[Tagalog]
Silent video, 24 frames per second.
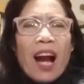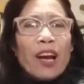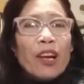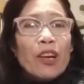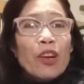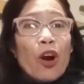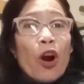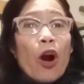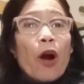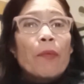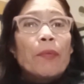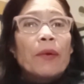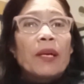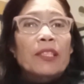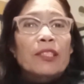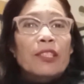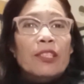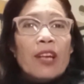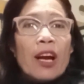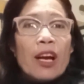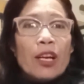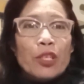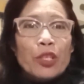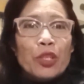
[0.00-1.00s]
law of
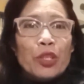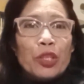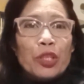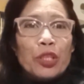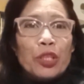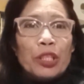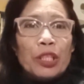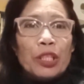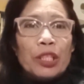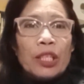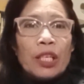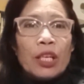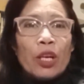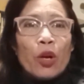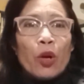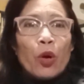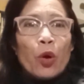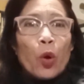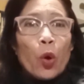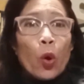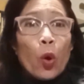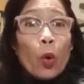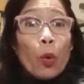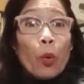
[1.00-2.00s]
attraction
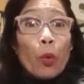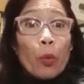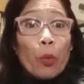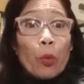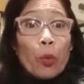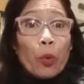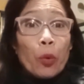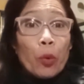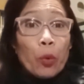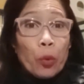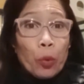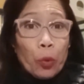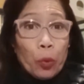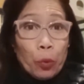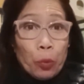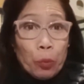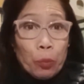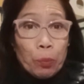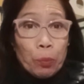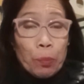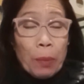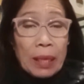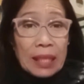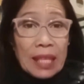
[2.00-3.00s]
o
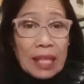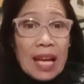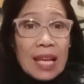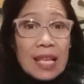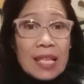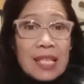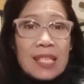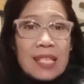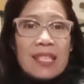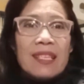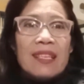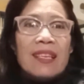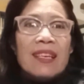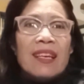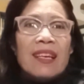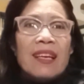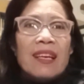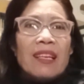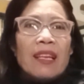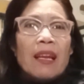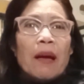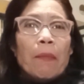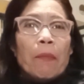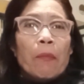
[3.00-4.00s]
batas
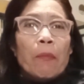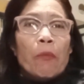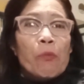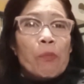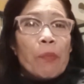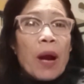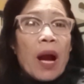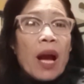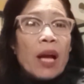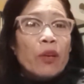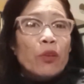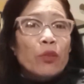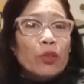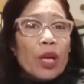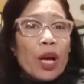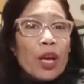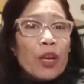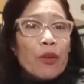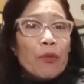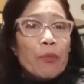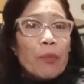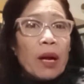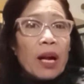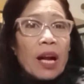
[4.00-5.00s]
na paano
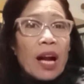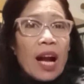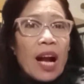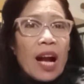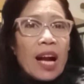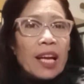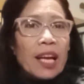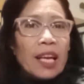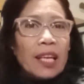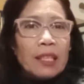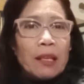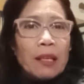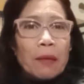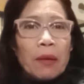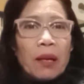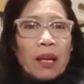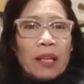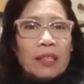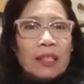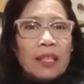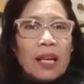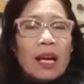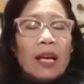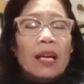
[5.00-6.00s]
tayo makaakit ng
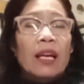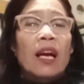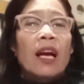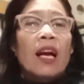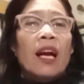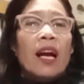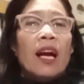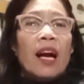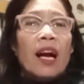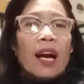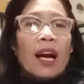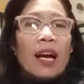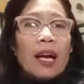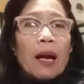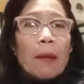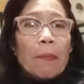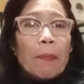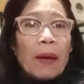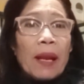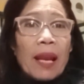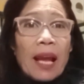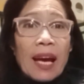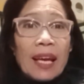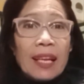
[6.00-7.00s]
magandang uh,
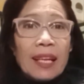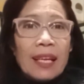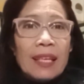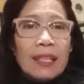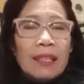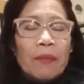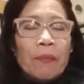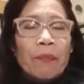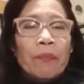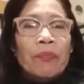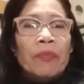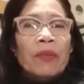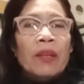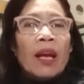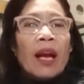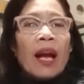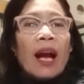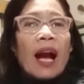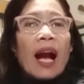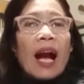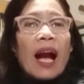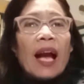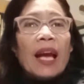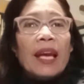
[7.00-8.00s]
kapalaran
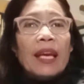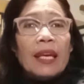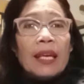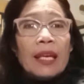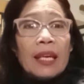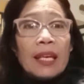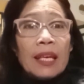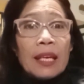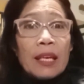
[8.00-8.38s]
ay